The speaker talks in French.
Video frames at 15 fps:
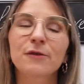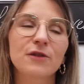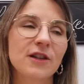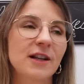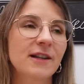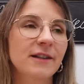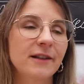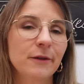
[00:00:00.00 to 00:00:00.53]
que
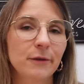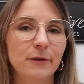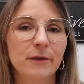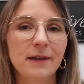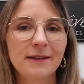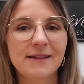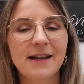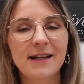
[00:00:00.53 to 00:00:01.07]

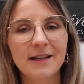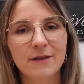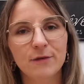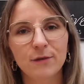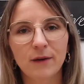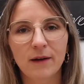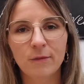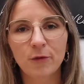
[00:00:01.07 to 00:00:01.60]
j'allais étaler
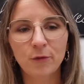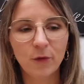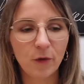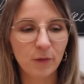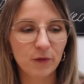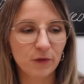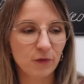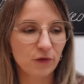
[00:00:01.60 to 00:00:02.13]
sur un
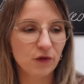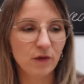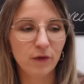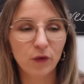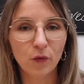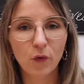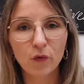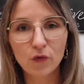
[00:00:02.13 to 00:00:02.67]
moment parce que
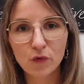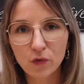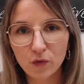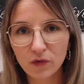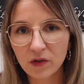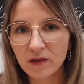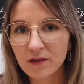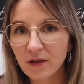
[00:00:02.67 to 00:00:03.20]
j'avais trop de
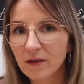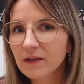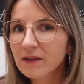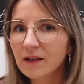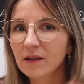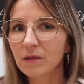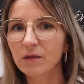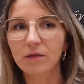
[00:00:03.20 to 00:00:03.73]
choses et que ça
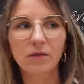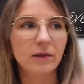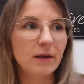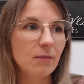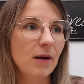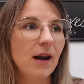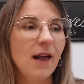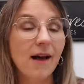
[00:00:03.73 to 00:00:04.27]
faisait
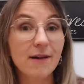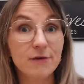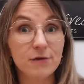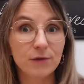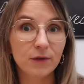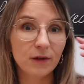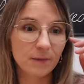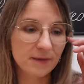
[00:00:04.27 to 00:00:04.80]
des
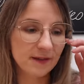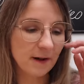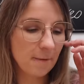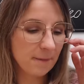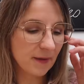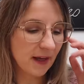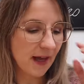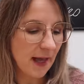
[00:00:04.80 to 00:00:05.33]
comme
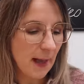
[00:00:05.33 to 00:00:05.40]
ça.